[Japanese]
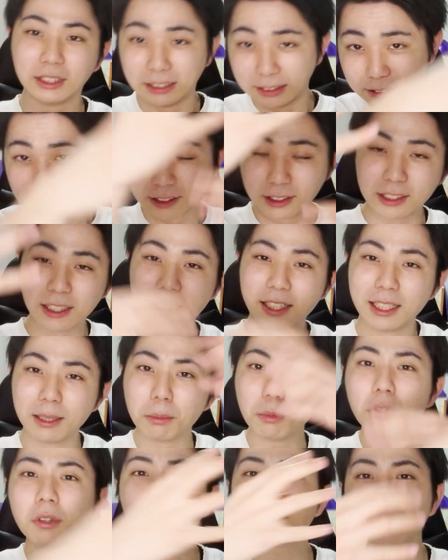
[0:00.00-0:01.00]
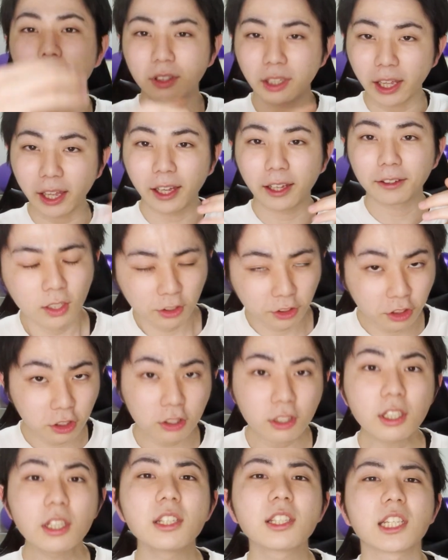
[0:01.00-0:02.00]
リモートで、12
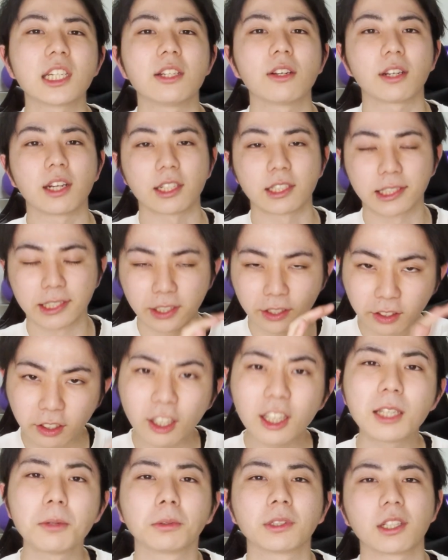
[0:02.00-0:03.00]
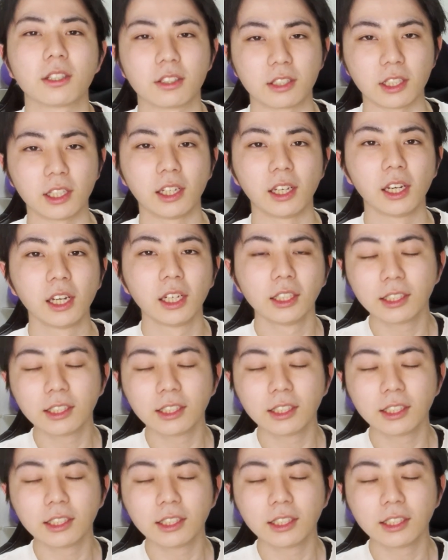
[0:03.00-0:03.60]
日にはね、スッキリにも出るし、